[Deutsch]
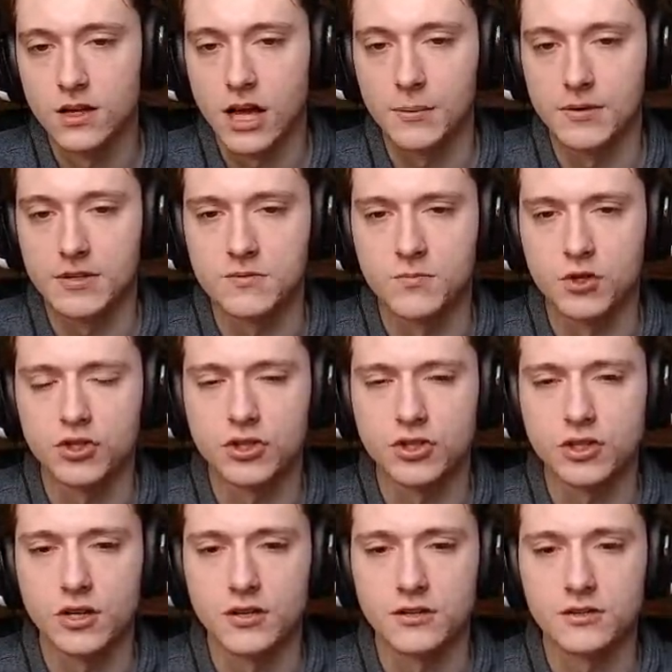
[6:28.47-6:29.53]
Aber das möchte ich
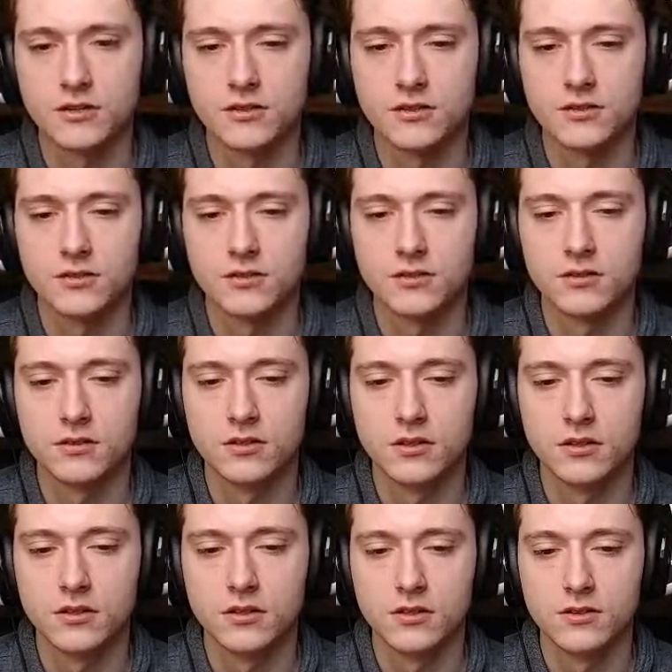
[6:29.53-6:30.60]
gar nicht.
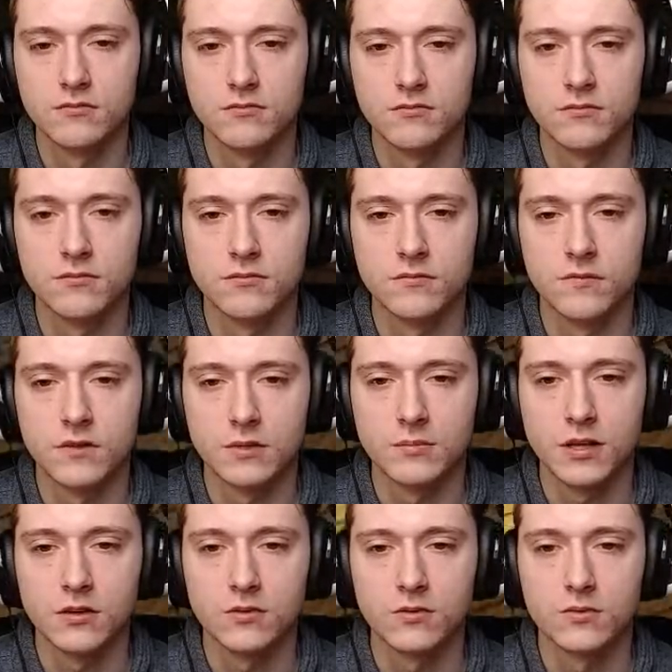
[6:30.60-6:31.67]
Wir
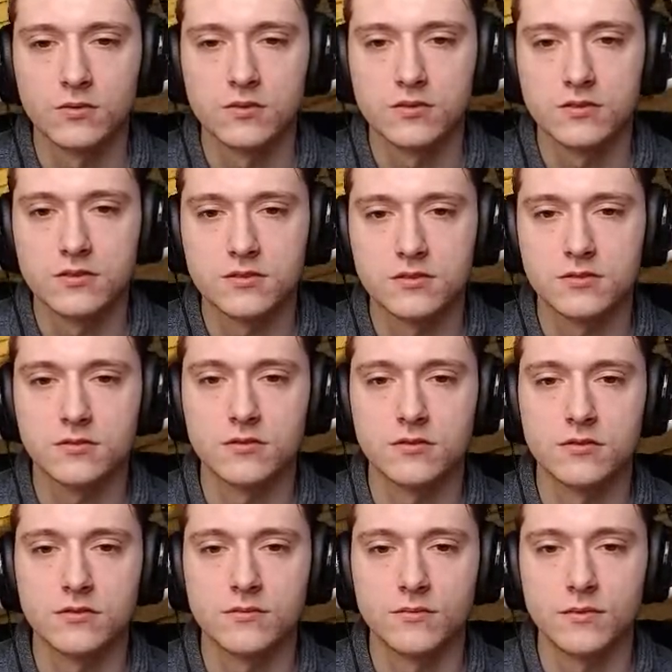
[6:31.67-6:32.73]
machen uns
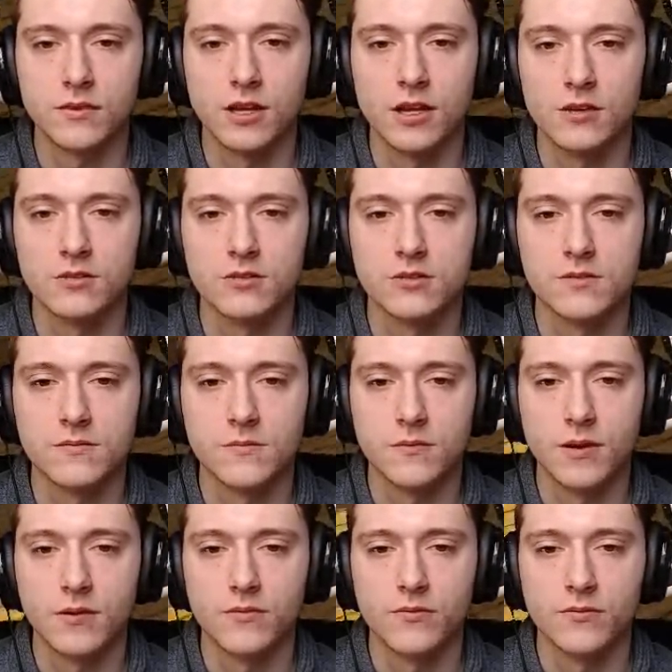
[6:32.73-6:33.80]
ja,
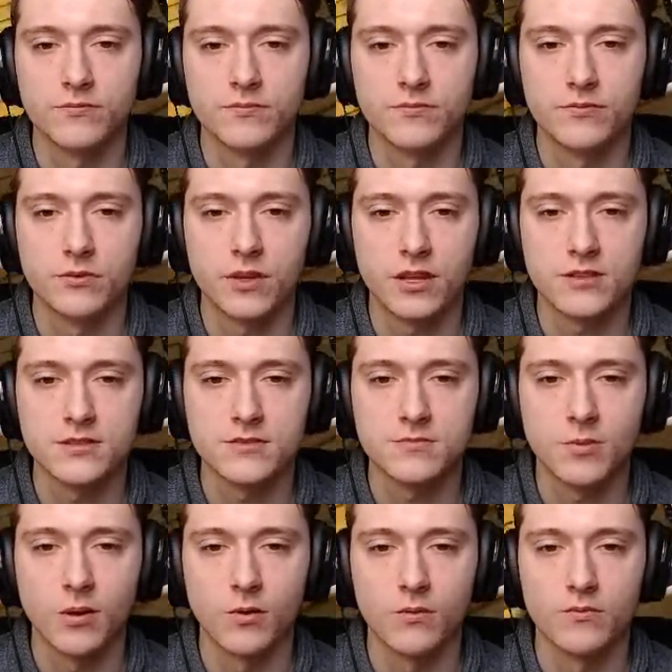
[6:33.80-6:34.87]
für jetzt
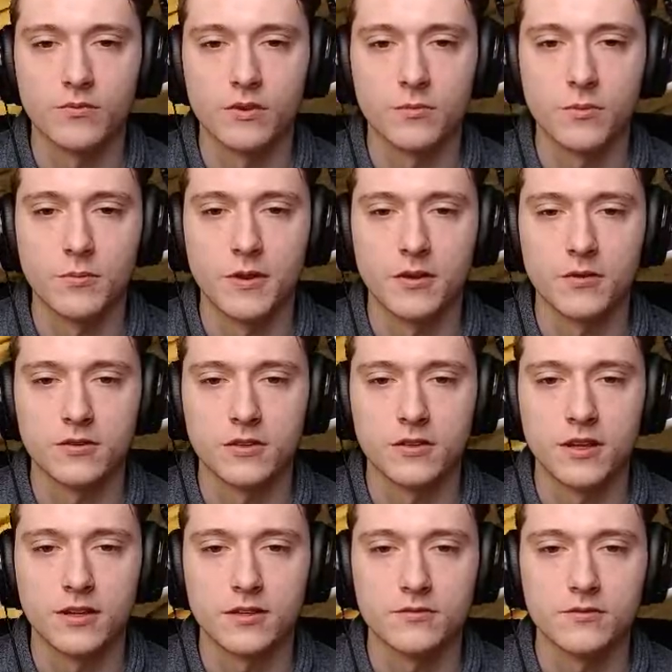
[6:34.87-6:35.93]
brauchen wir im Moment noch die
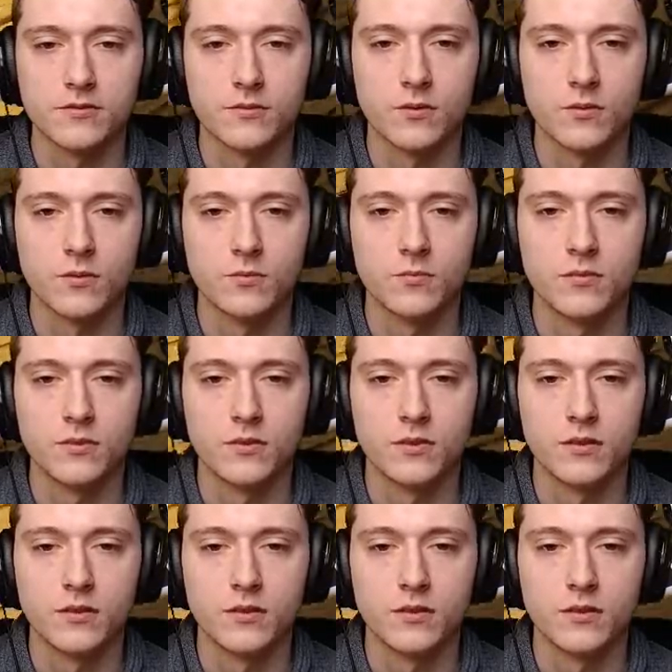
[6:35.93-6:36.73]
Leiter für nach oben.